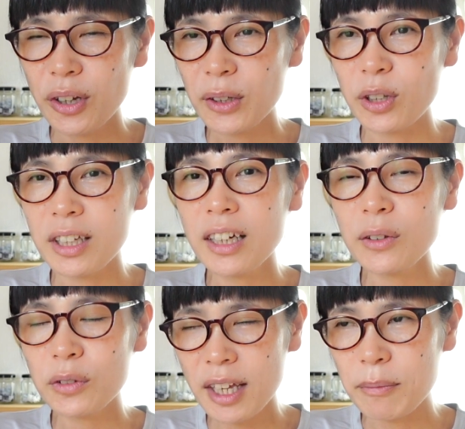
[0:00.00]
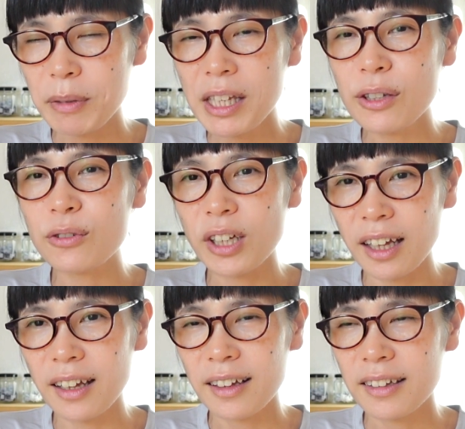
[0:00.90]
あと意外とねピンク
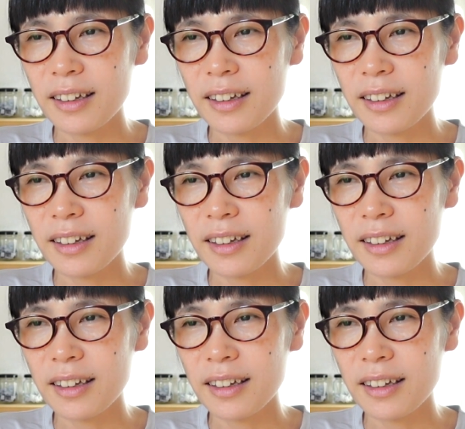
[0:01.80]
が